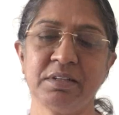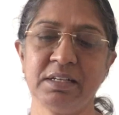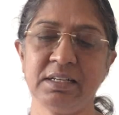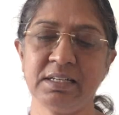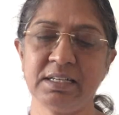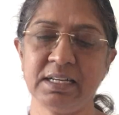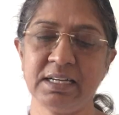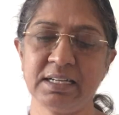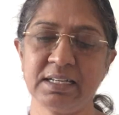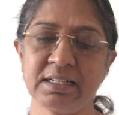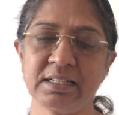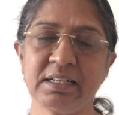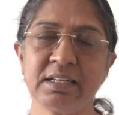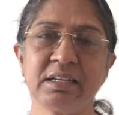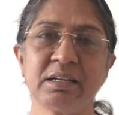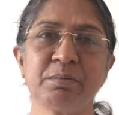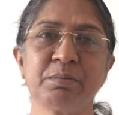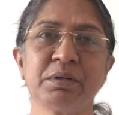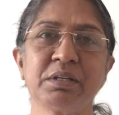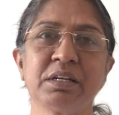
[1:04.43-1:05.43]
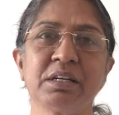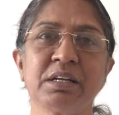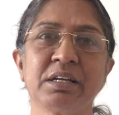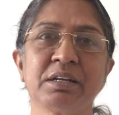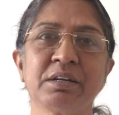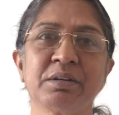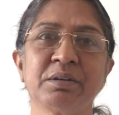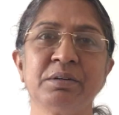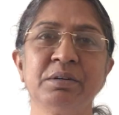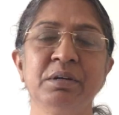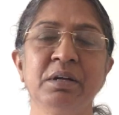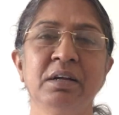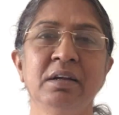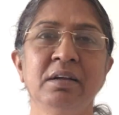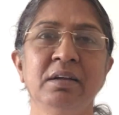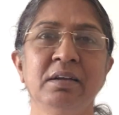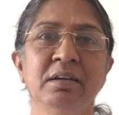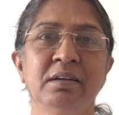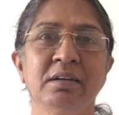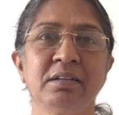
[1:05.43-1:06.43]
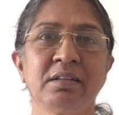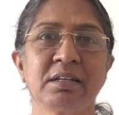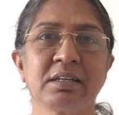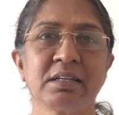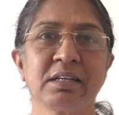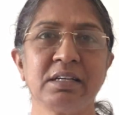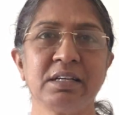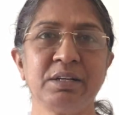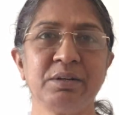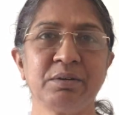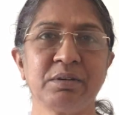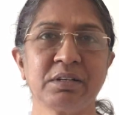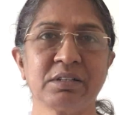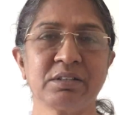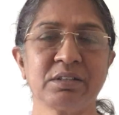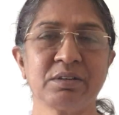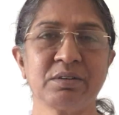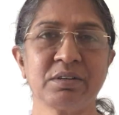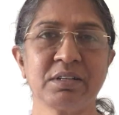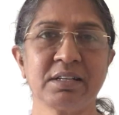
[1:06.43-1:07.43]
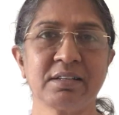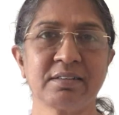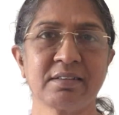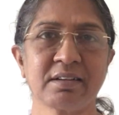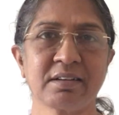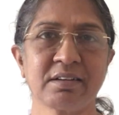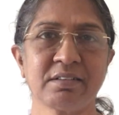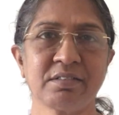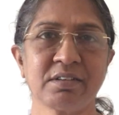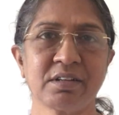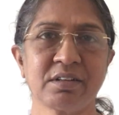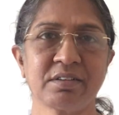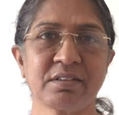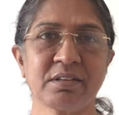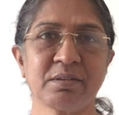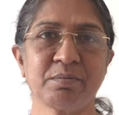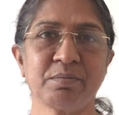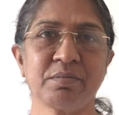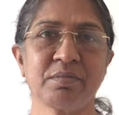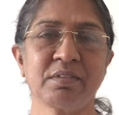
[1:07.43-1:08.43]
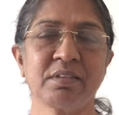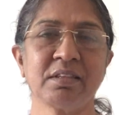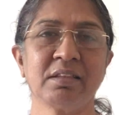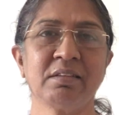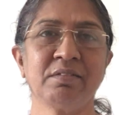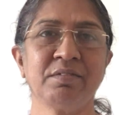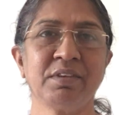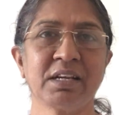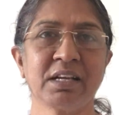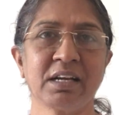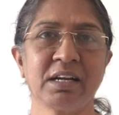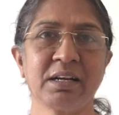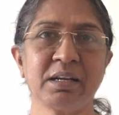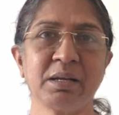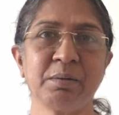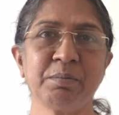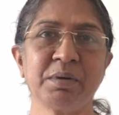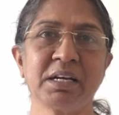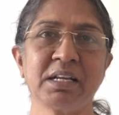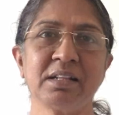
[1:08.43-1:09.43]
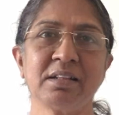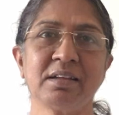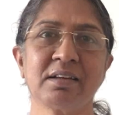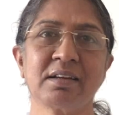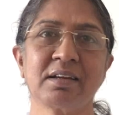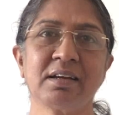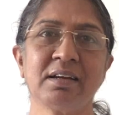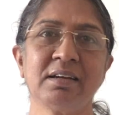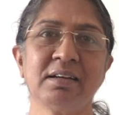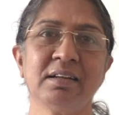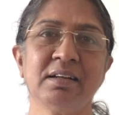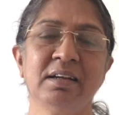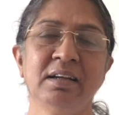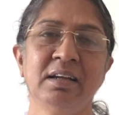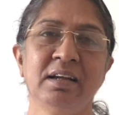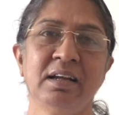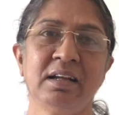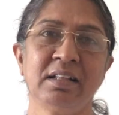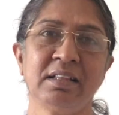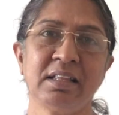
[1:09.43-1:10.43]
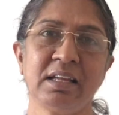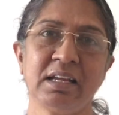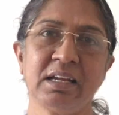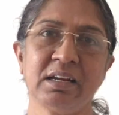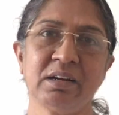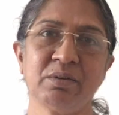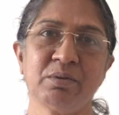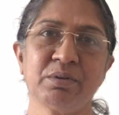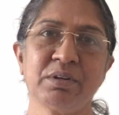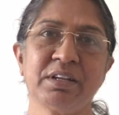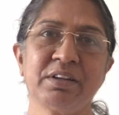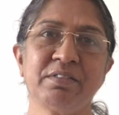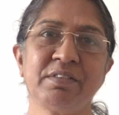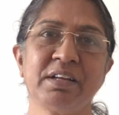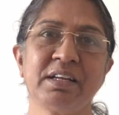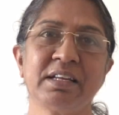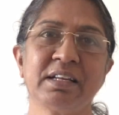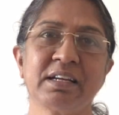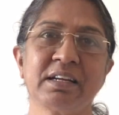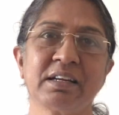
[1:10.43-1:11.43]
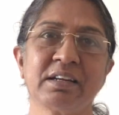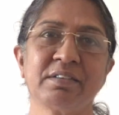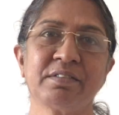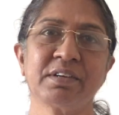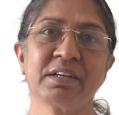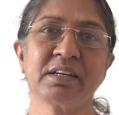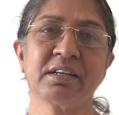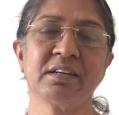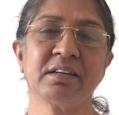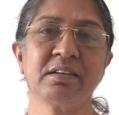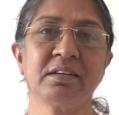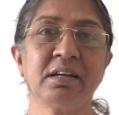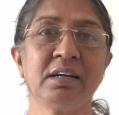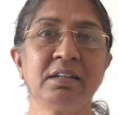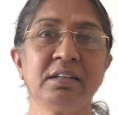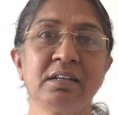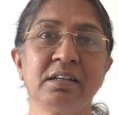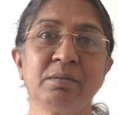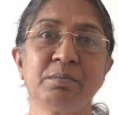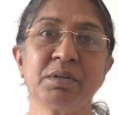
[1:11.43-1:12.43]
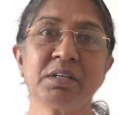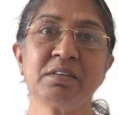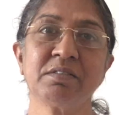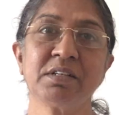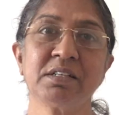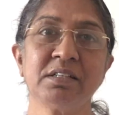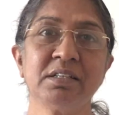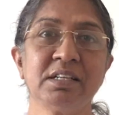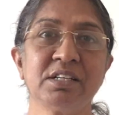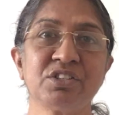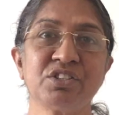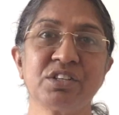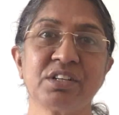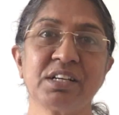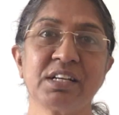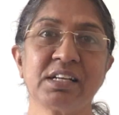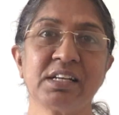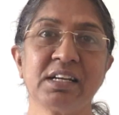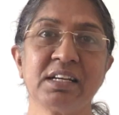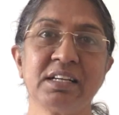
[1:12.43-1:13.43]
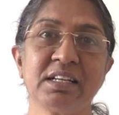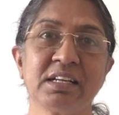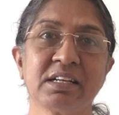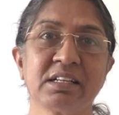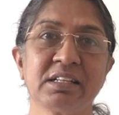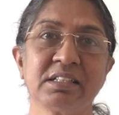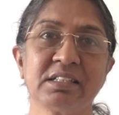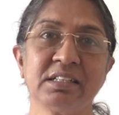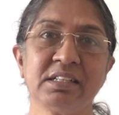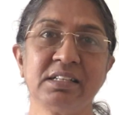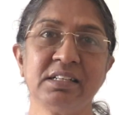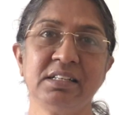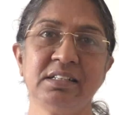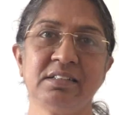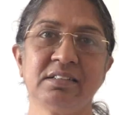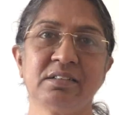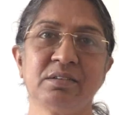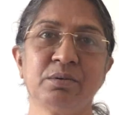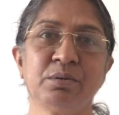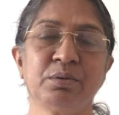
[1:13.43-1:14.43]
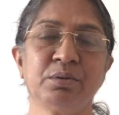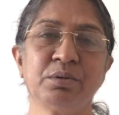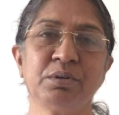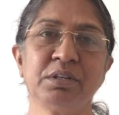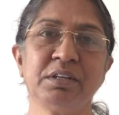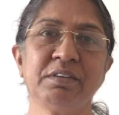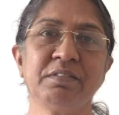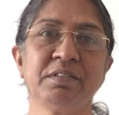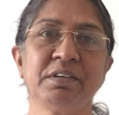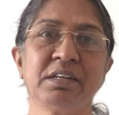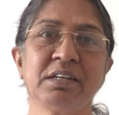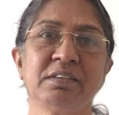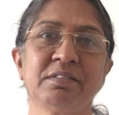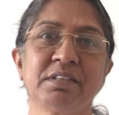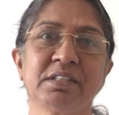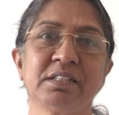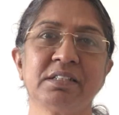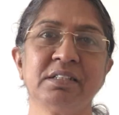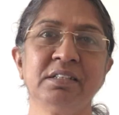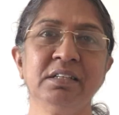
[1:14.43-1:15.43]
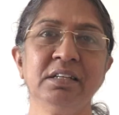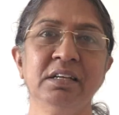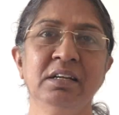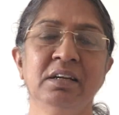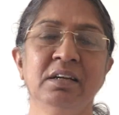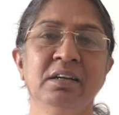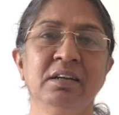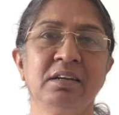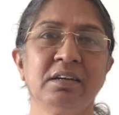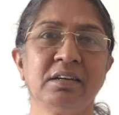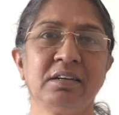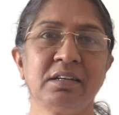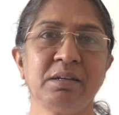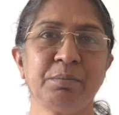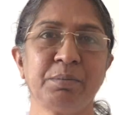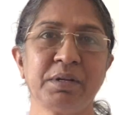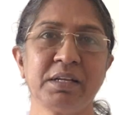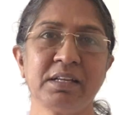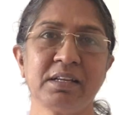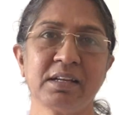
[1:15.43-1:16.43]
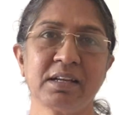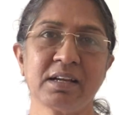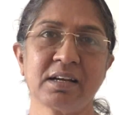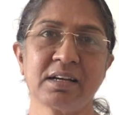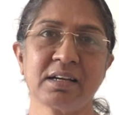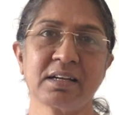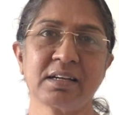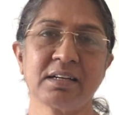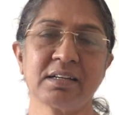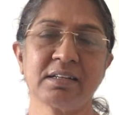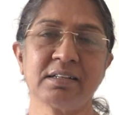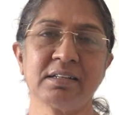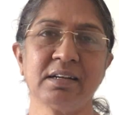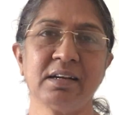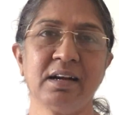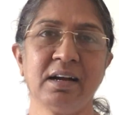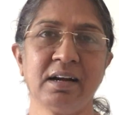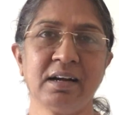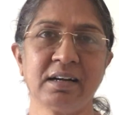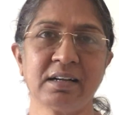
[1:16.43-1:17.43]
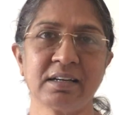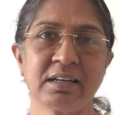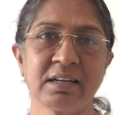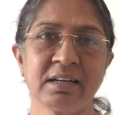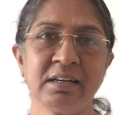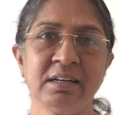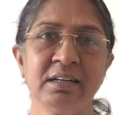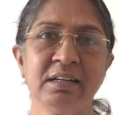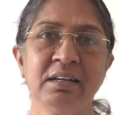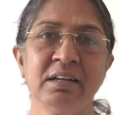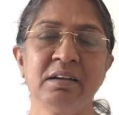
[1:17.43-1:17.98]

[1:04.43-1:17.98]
சில நேரத்தில் நம்ம நினைக்கிறோம் அந்த கலியுகத்தினுடைய சகவாசம் விகாரி மனிதர்கள் தேக உணர்வில் இருக்கிறவங்க அது நமக்கு வந்து எச்சரிக்கையாக இருக்க தெரியுது ஓஹோ இவங்க வந்து இப்படி இருக்காங்கன்னு ஆனால்